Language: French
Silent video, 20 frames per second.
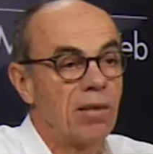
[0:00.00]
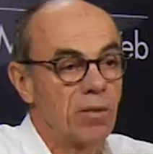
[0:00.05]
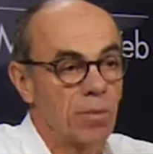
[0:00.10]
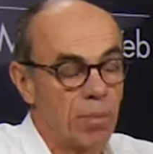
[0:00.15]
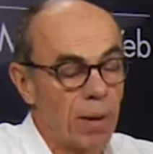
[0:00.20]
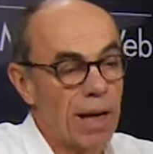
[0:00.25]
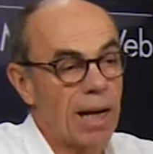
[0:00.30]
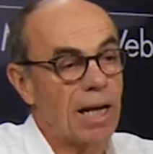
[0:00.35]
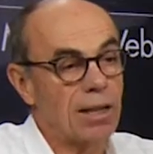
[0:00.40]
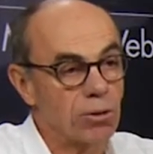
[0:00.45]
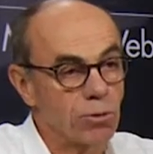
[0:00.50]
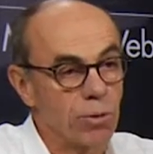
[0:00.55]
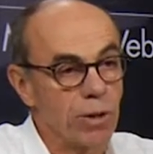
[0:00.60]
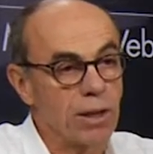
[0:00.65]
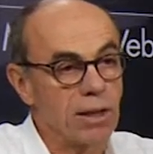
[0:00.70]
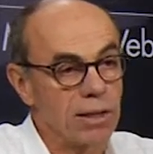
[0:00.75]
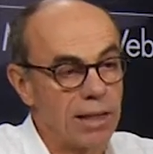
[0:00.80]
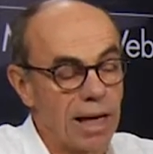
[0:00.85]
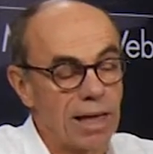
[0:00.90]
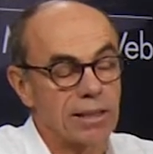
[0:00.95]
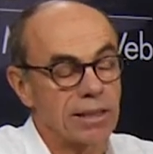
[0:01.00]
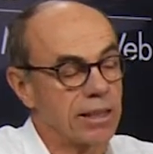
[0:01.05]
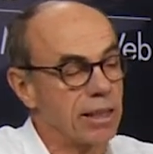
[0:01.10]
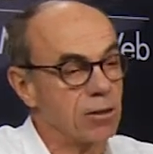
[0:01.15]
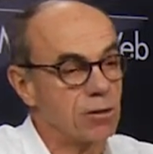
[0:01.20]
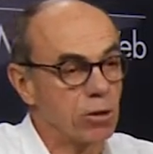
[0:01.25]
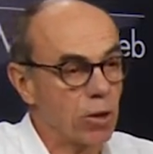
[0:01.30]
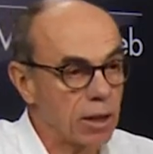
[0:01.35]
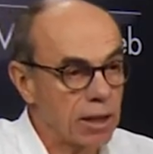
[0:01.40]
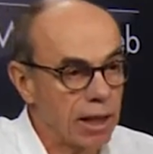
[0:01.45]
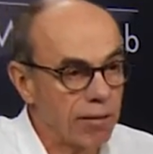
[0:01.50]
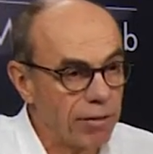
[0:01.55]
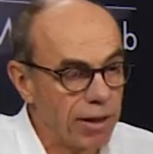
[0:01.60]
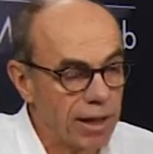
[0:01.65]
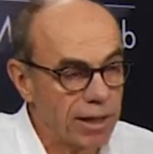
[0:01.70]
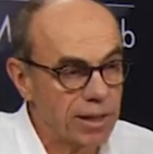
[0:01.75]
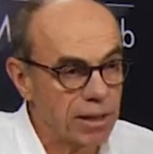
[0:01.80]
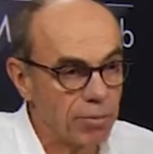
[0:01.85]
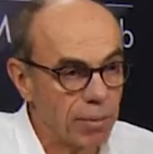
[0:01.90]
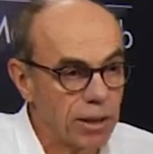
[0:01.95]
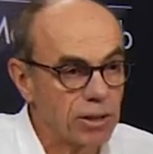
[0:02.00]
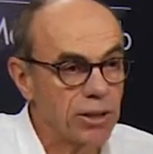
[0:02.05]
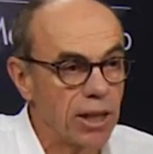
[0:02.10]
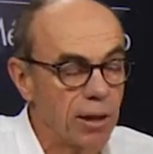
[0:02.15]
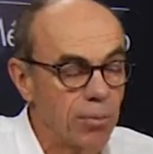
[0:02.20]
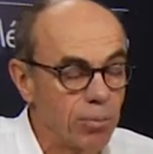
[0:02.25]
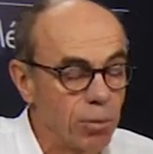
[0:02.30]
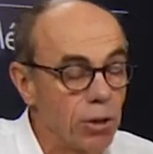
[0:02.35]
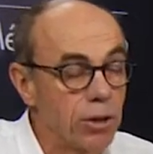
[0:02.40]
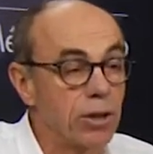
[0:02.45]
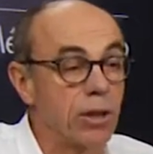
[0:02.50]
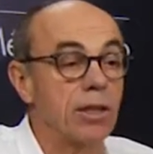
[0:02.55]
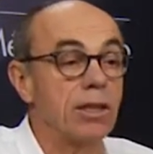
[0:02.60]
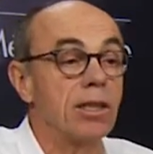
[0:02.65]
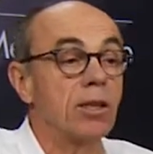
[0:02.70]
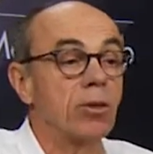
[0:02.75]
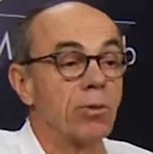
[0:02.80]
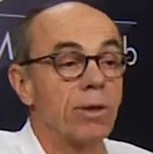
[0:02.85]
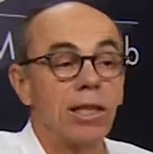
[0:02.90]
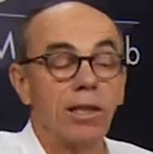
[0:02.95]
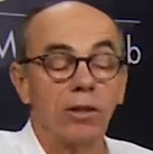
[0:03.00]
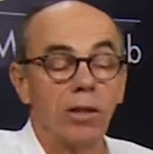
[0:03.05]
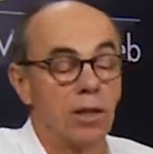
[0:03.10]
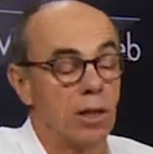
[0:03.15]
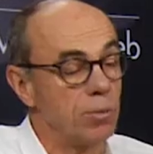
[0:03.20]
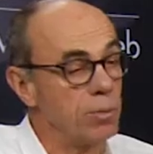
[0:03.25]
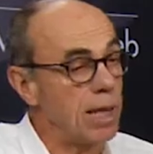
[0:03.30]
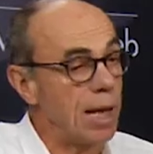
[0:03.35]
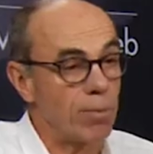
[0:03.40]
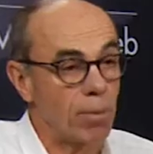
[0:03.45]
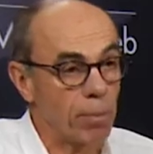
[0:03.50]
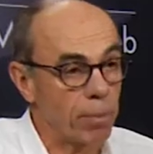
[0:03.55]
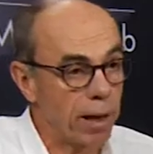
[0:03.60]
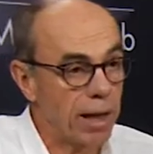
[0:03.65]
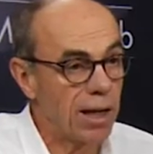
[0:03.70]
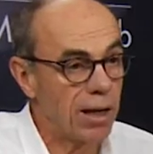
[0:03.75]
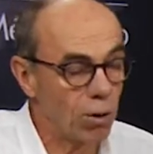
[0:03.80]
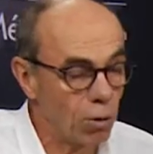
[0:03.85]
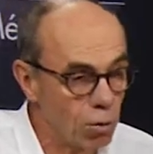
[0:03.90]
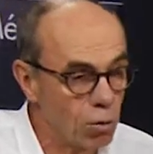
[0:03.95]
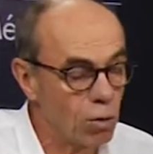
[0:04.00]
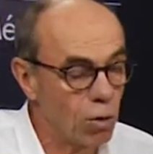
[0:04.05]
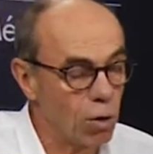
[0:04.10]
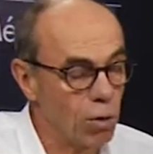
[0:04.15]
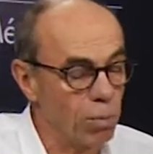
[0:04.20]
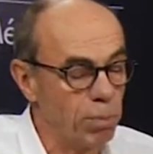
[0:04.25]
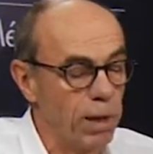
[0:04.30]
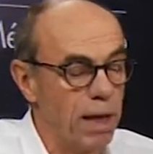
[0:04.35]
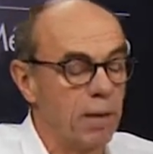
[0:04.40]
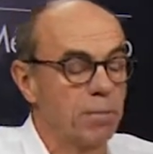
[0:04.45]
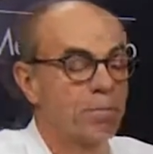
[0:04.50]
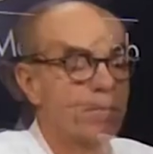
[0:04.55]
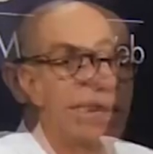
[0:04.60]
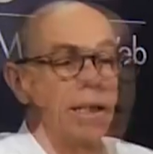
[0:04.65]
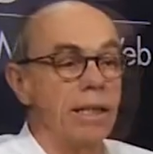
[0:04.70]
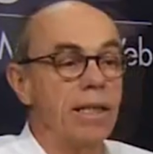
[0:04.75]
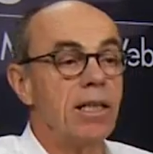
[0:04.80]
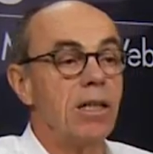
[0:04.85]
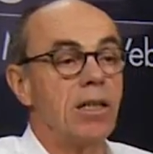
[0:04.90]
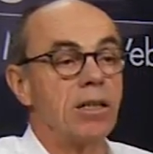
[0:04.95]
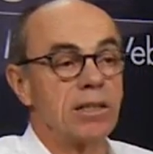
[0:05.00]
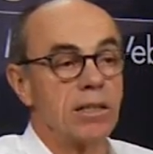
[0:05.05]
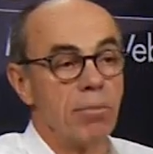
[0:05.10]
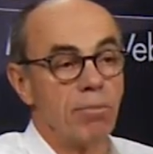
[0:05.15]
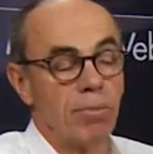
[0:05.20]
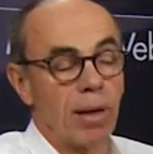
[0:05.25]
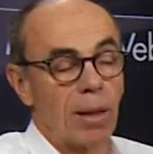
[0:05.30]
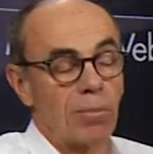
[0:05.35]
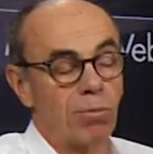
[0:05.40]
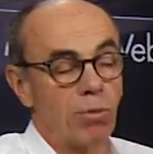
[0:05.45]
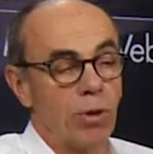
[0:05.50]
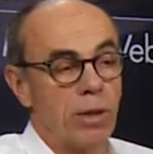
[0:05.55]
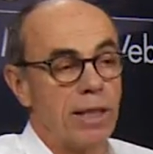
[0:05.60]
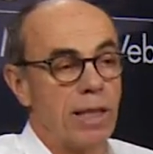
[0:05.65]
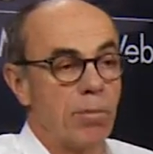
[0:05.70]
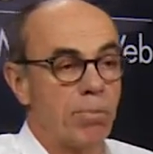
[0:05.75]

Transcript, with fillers: par la suite, il a essayé toutes sortes d'affaires qui ne marchaient pas, qui a détruit l'économie à peu près au complet. Et le Zimbabwe est